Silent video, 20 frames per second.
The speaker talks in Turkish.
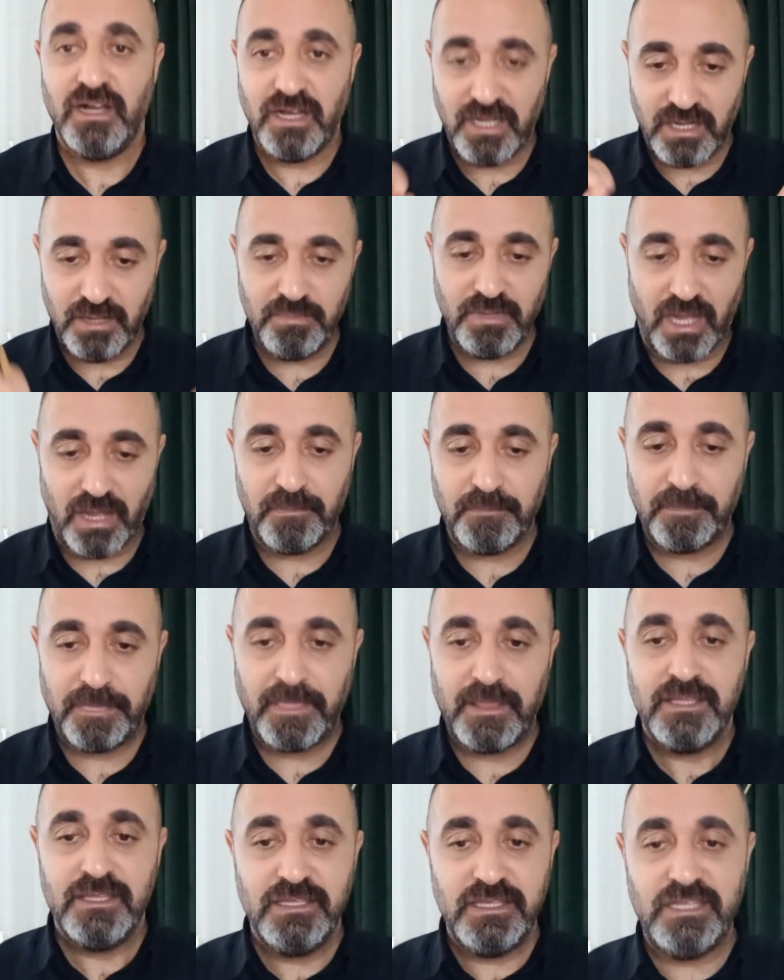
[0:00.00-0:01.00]
Ama
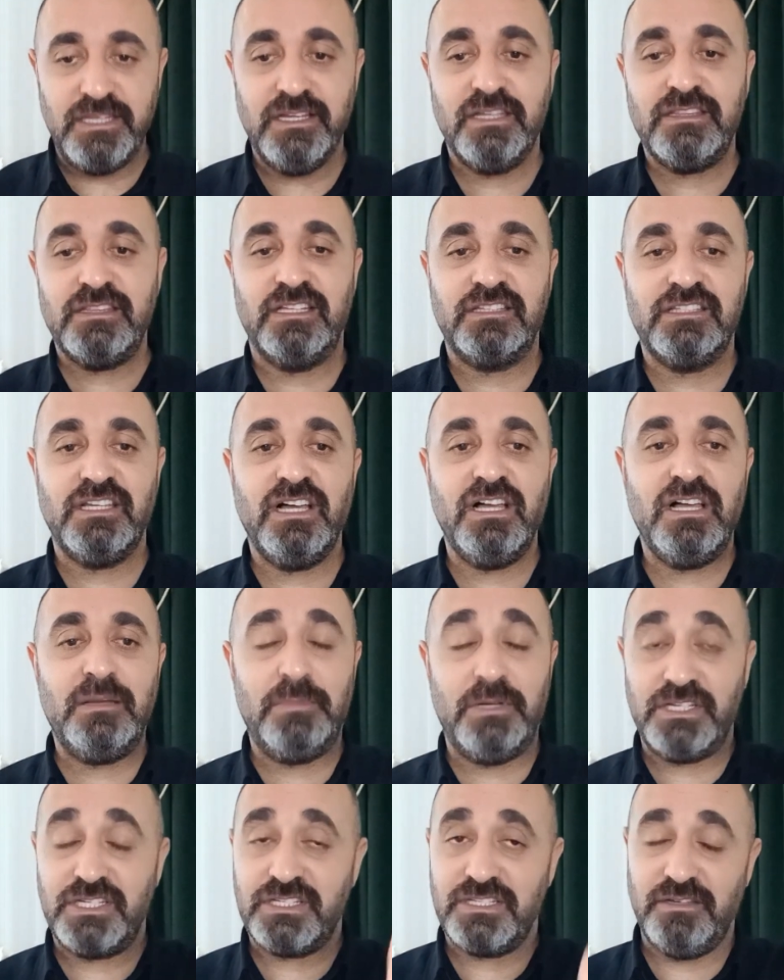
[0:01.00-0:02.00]
inatla ta
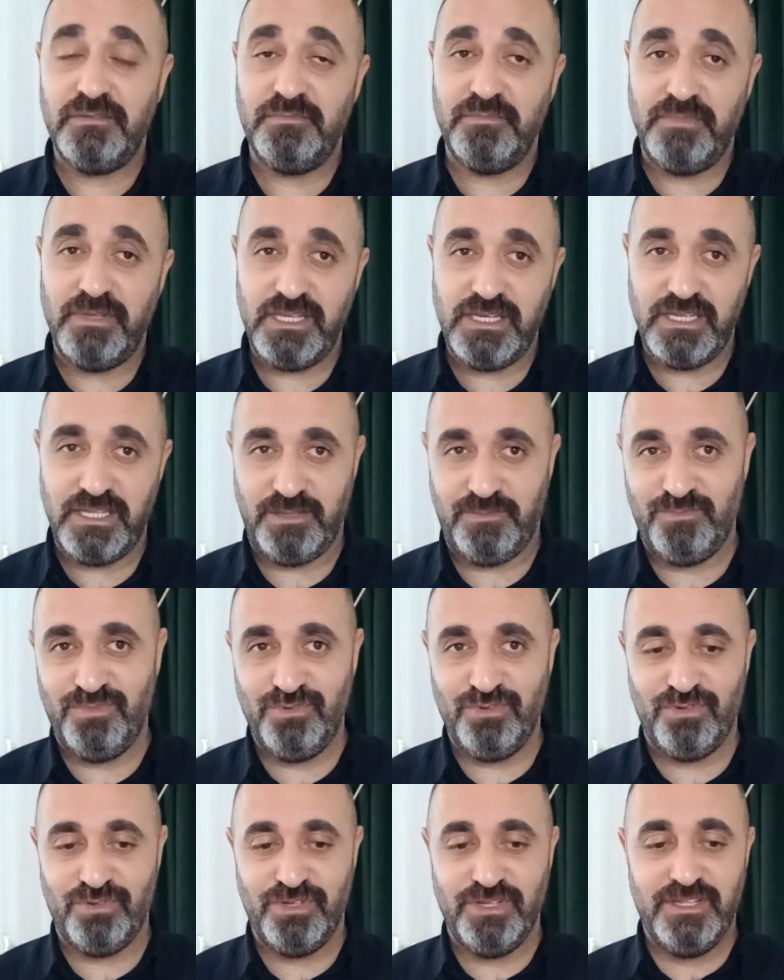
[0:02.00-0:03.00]
baştan beri
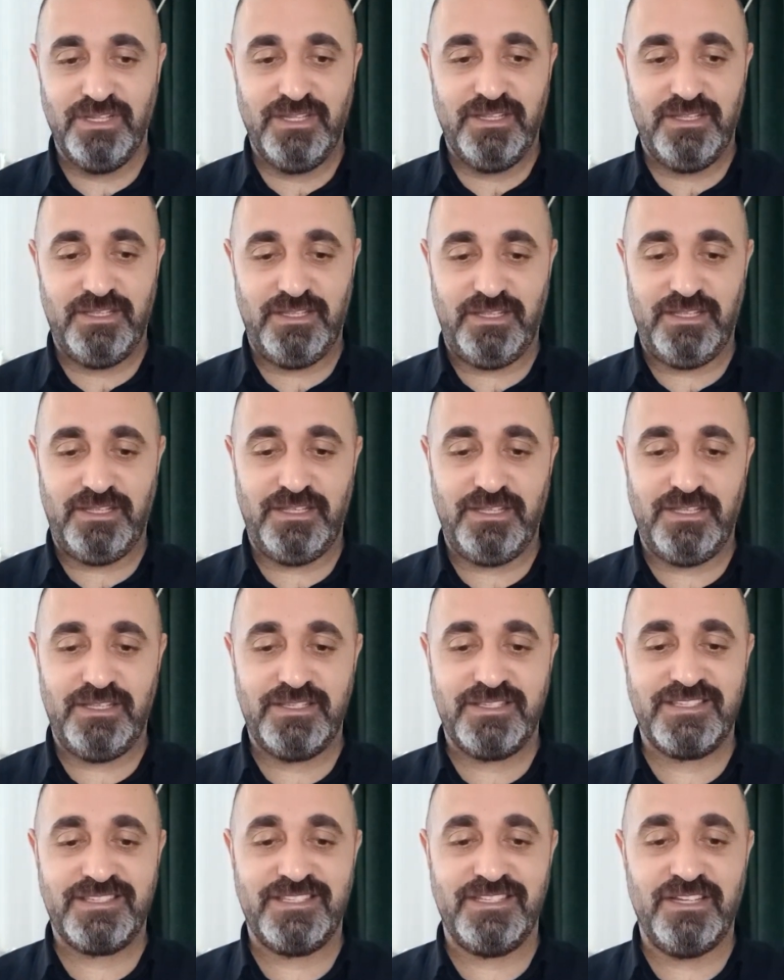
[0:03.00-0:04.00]
bu e,
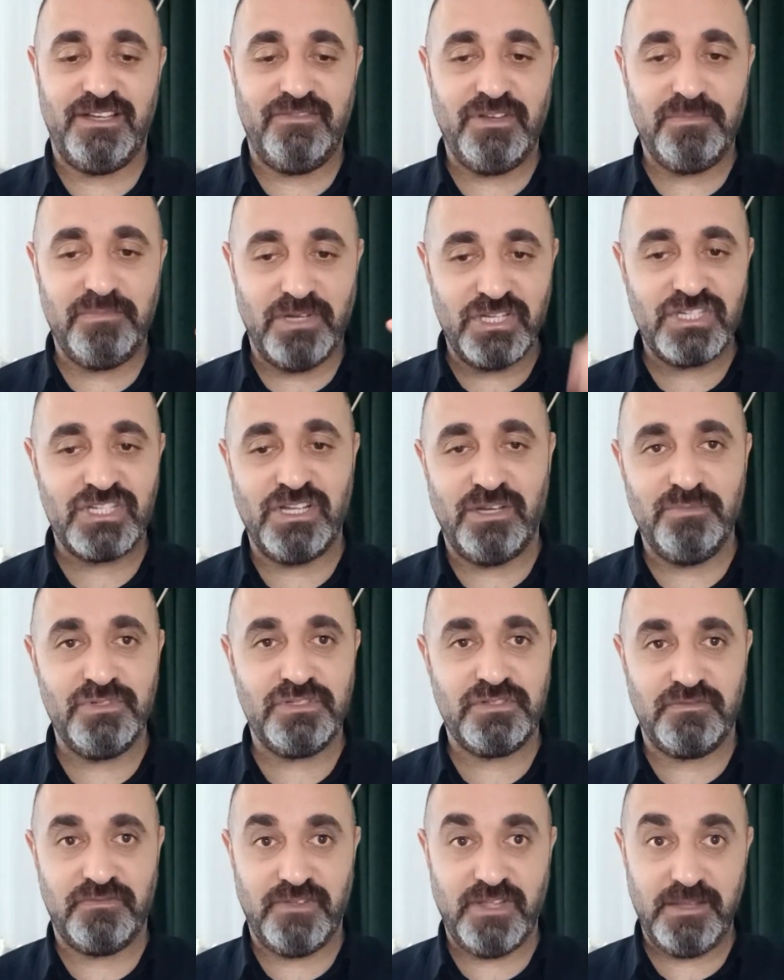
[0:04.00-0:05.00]
sınava
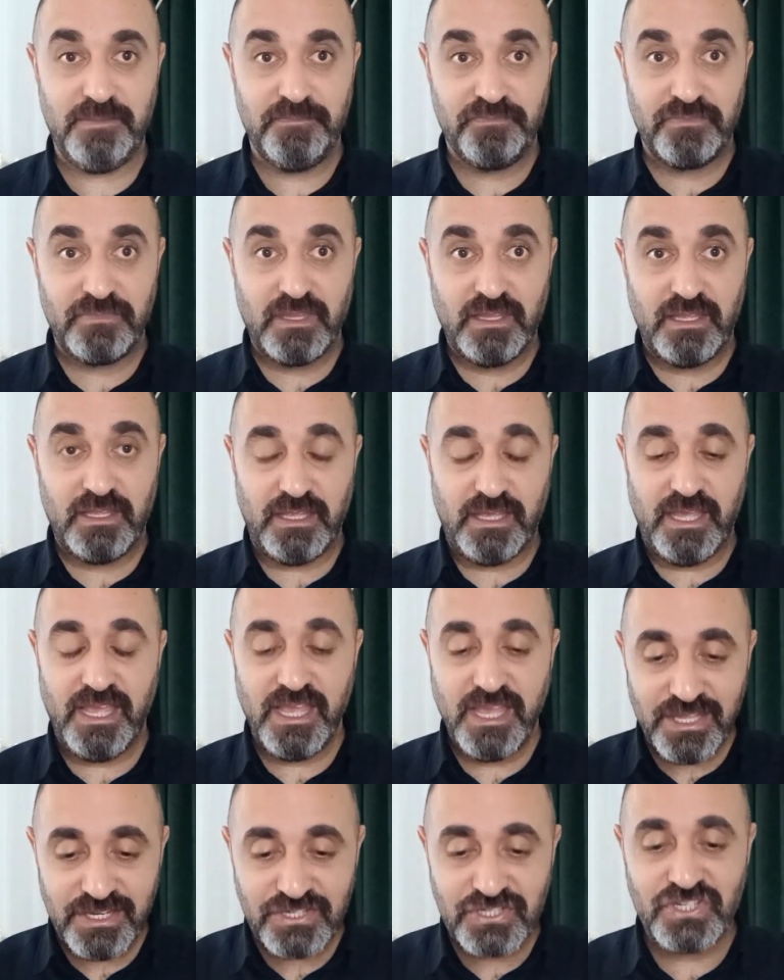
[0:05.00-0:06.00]
başlamış ve e,
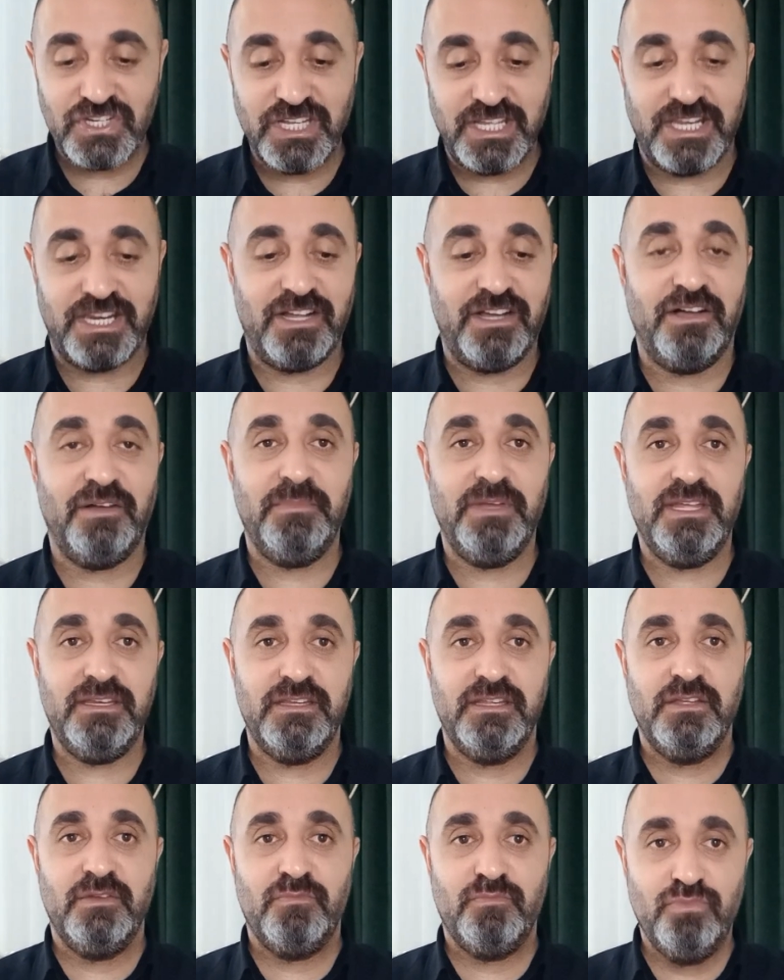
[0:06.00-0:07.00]
her şeye
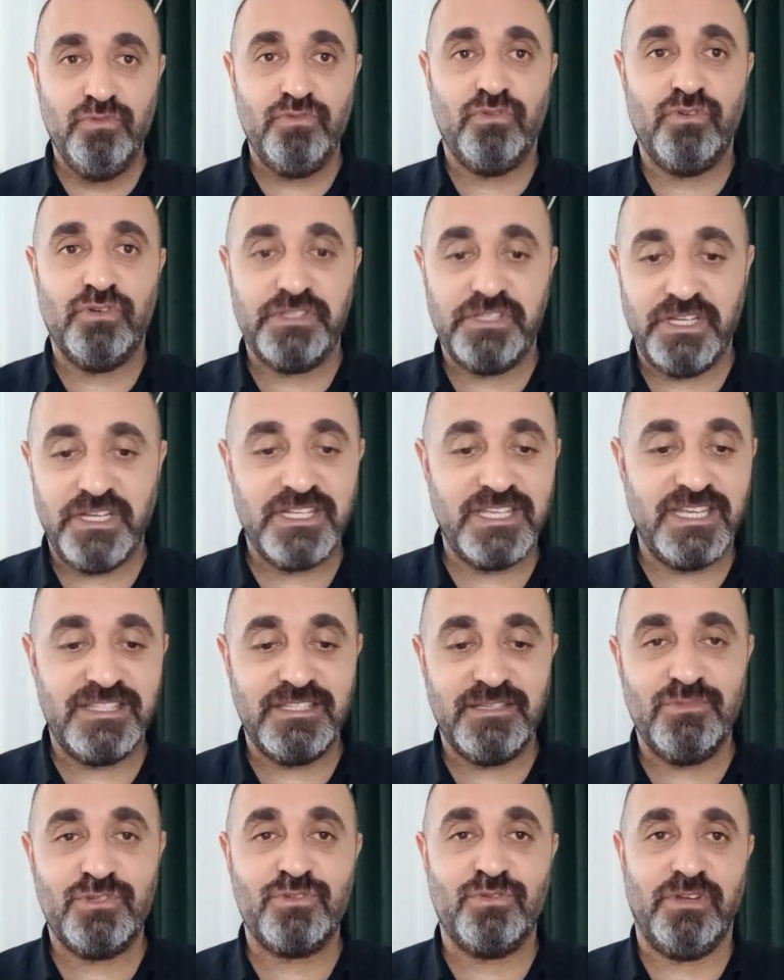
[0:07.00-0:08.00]
rağmen bu noktaya
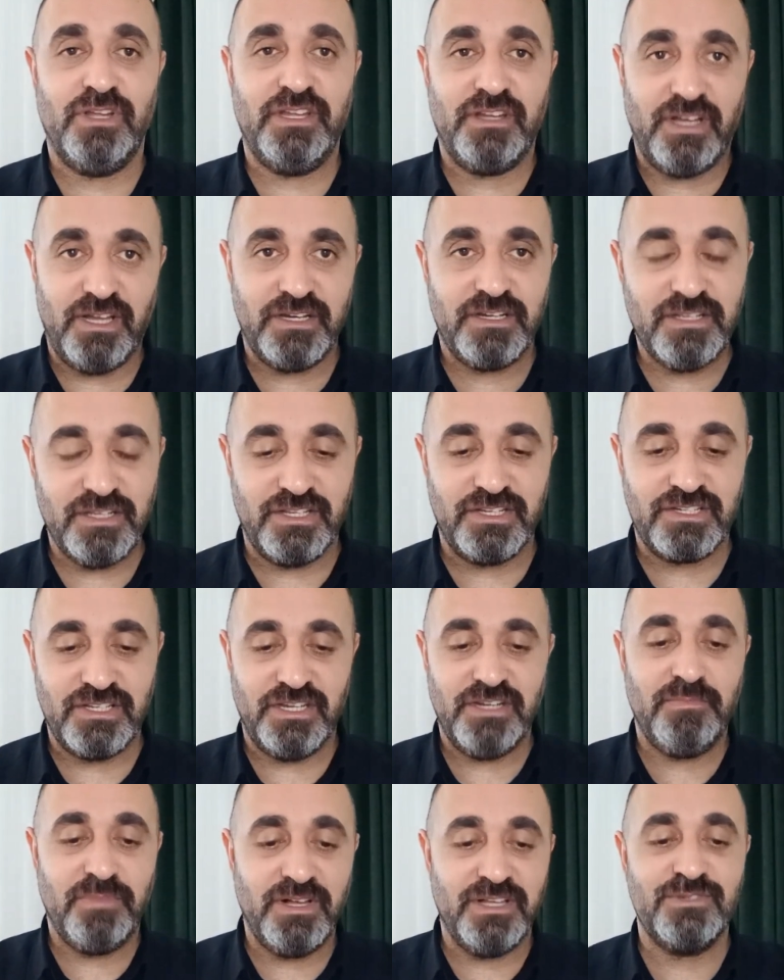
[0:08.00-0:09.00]
getirmiş olan
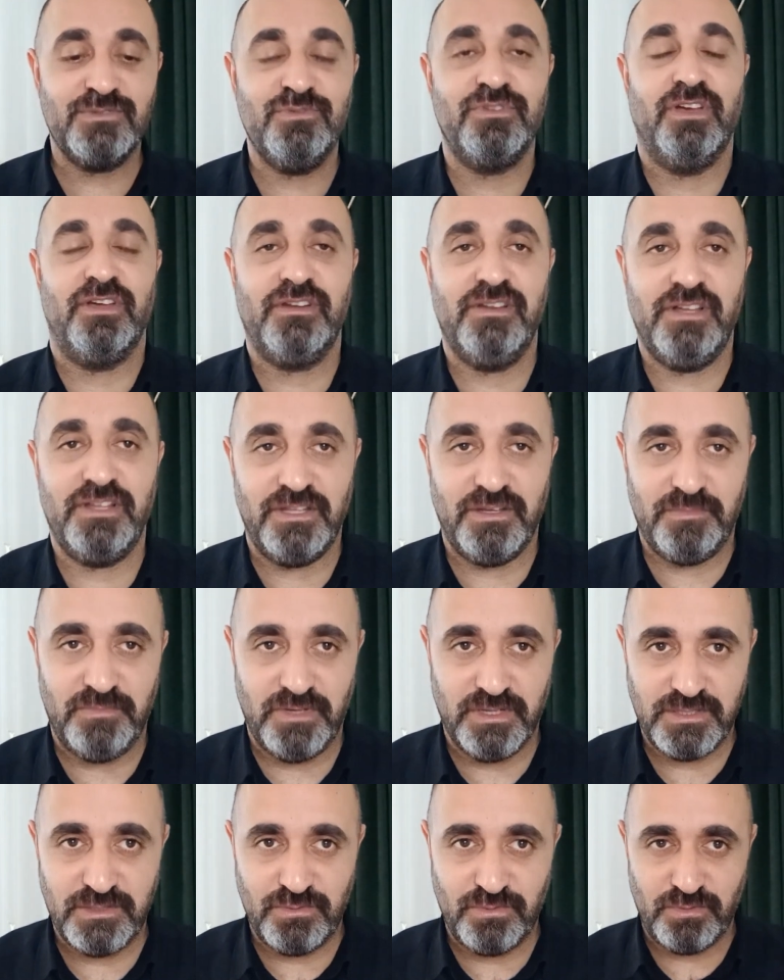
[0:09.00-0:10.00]
arkadaşlara bazı uyarılar
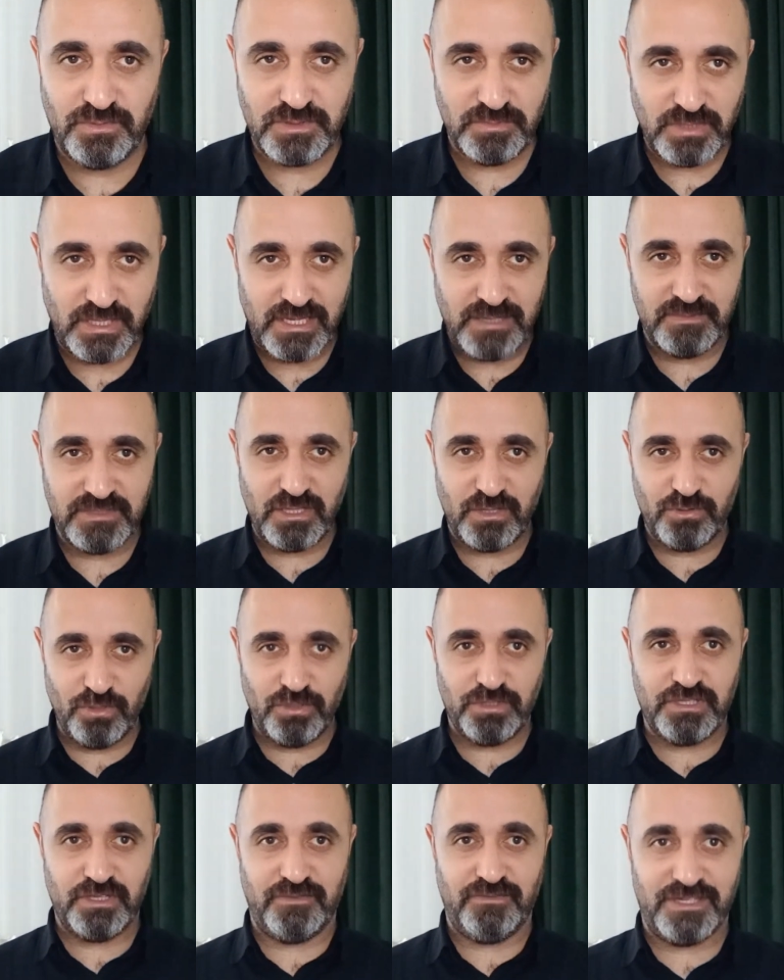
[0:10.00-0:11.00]
yapmak istiyorum. Şimdi elimizde
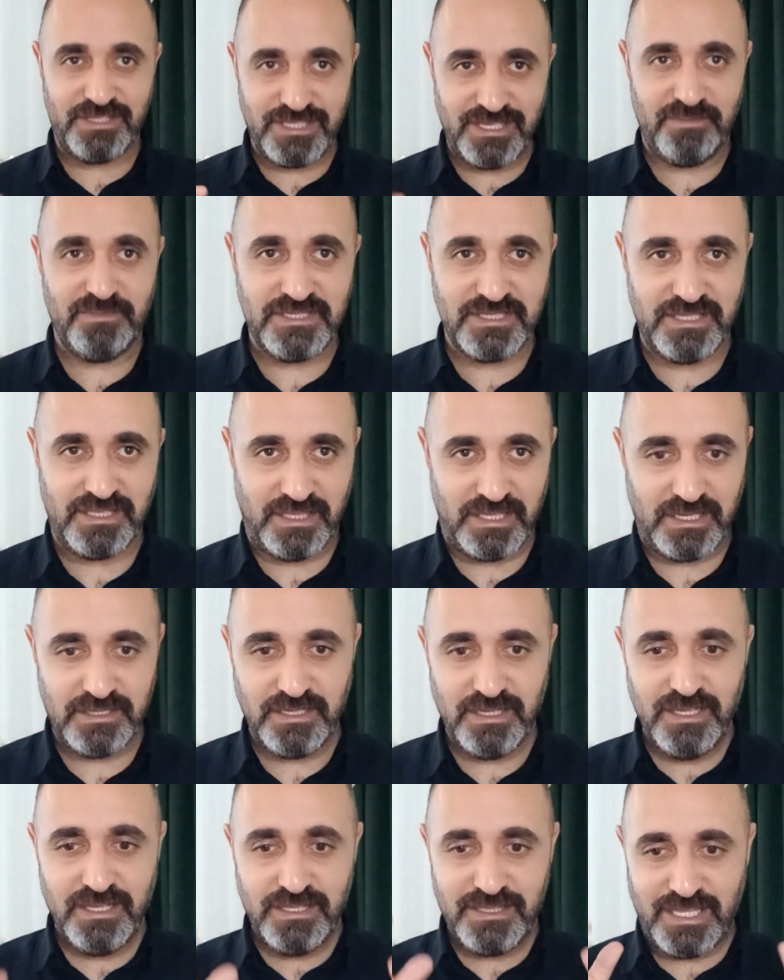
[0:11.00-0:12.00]
4 ay var temizinden.